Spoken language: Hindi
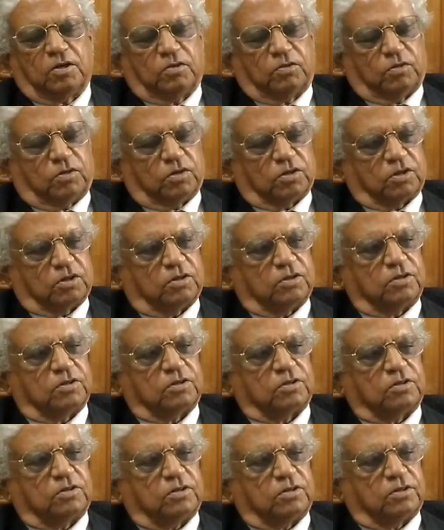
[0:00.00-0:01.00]
वो तो
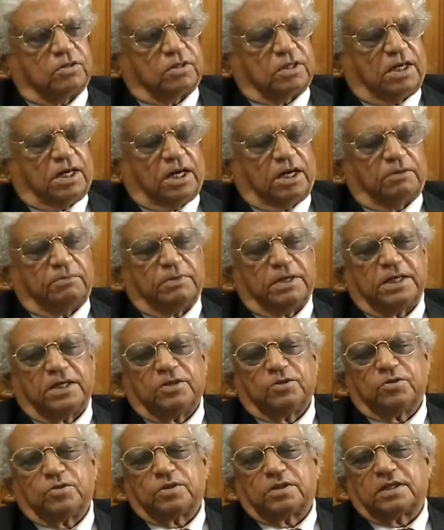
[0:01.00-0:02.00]
उनको खाल में ही
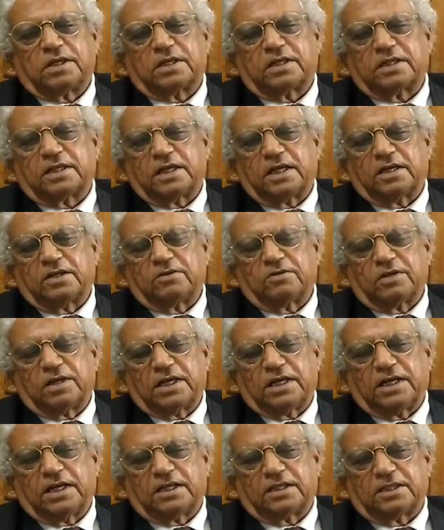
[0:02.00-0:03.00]
यूज़ करते हैं जो
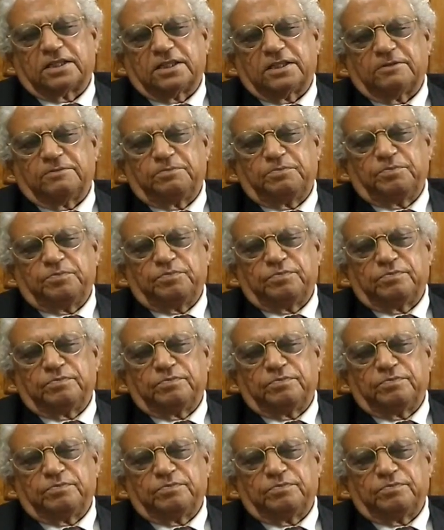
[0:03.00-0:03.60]
ले जाते हैं